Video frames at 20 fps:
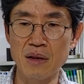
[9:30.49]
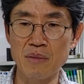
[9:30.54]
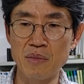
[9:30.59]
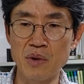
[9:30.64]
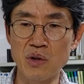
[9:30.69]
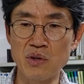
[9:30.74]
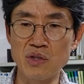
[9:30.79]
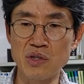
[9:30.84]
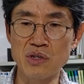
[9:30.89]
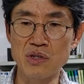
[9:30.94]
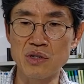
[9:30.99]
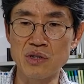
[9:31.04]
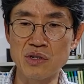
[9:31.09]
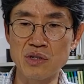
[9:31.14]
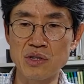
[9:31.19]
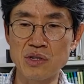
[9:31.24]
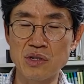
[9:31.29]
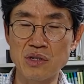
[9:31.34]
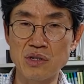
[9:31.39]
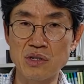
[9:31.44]
편지를
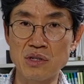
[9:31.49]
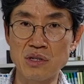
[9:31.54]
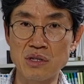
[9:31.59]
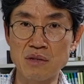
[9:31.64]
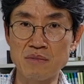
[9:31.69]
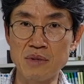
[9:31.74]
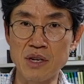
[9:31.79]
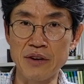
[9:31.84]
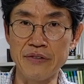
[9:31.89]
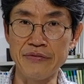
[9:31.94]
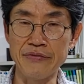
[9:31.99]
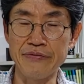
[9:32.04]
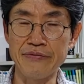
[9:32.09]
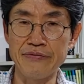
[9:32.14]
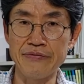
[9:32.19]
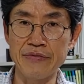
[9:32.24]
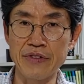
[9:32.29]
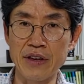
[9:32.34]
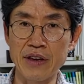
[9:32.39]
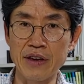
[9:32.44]
쓰, 면
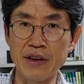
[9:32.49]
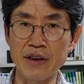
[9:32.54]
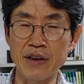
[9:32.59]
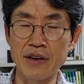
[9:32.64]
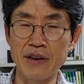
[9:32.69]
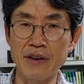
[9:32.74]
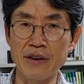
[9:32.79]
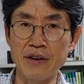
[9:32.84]
네,